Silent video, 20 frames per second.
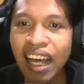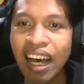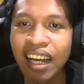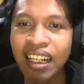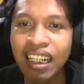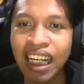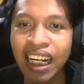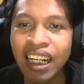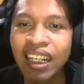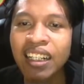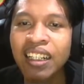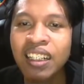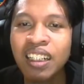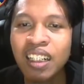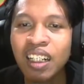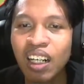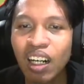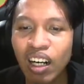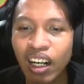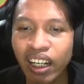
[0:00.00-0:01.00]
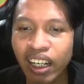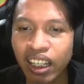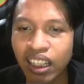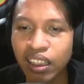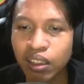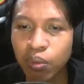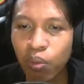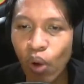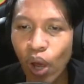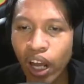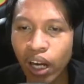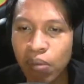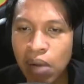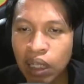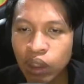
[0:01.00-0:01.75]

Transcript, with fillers: tanah. Oke, okay, duel